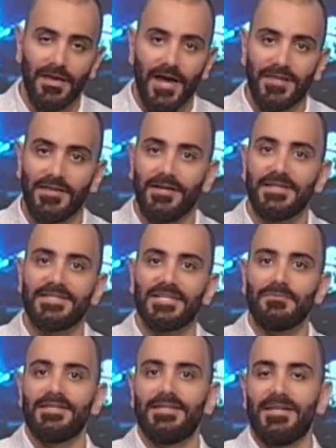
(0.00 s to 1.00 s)
هذا
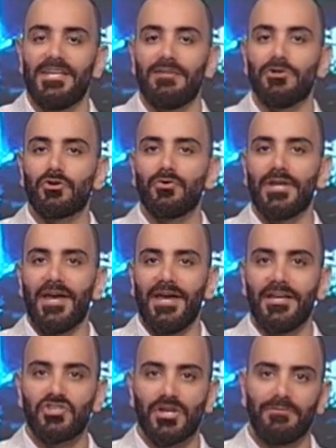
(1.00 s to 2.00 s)
العذر مثل يلي بيكون
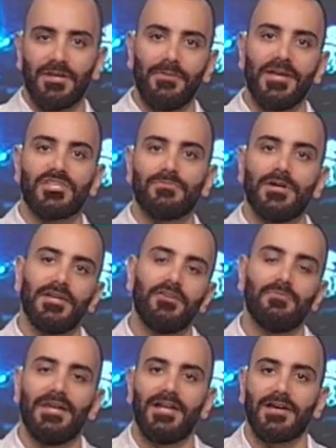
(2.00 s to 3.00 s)
قاعد جنب نبعه مي
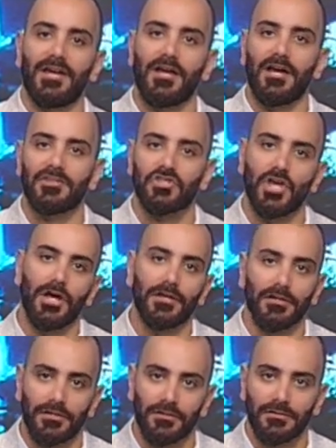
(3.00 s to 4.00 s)
وبيقول لك انا
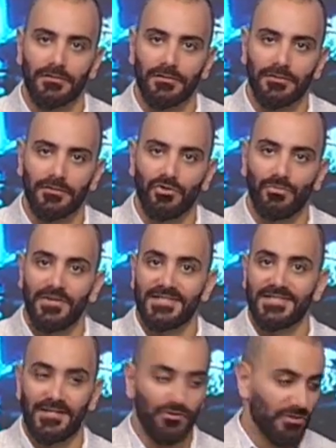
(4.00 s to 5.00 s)
عطشان
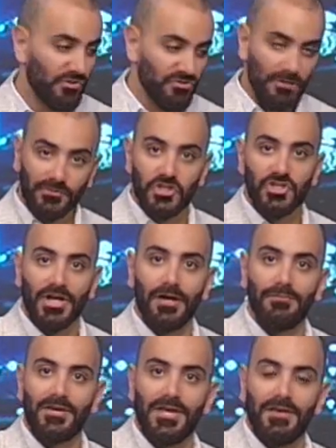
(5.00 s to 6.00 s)
بس اساله طب ليش ما
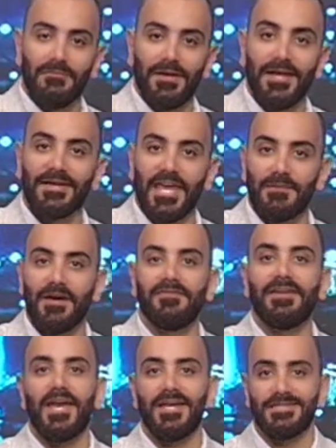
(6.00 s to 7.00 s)
بتشرب بيقول لك اي ما
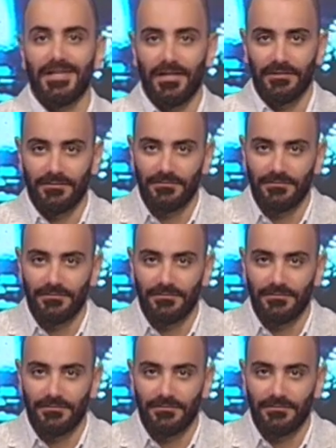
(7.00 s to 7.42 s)
في كاسه